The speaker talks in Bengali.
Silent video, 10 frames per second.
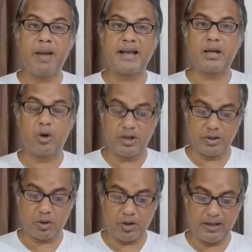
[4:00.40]
ব্যাংকে
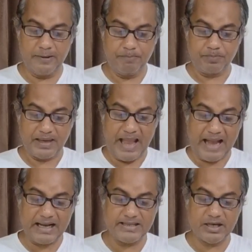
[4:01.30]
অডিট করে
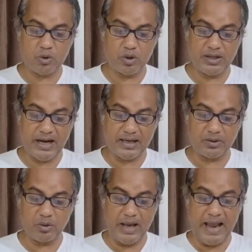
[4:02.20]
এক হাজার কোটি টাকা
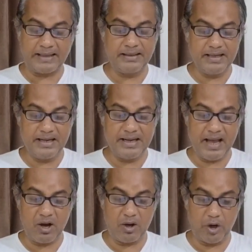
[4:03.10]
তো একদিনেই
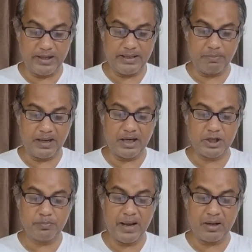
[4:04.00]
নেওয়া হয়নি
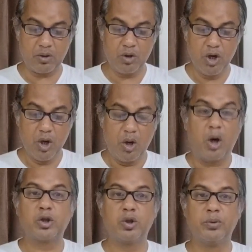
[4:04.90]
বাংলাদেশ ব্যাংকও
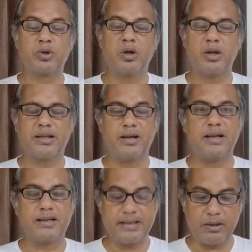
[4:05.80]
অর্থ মন্ত্রণালয়
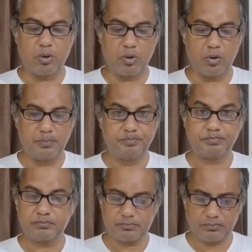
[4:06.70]
তাহলে কী করলো
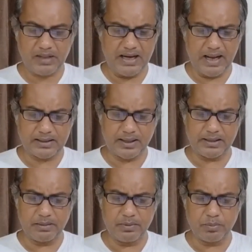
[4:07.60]
লাখ
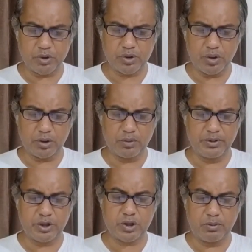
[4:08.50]
টাকা দামি প্রশ্ন
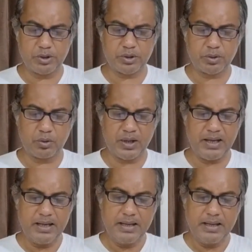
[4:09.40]
অর্থমন্ত্রীর সমালোচনা করে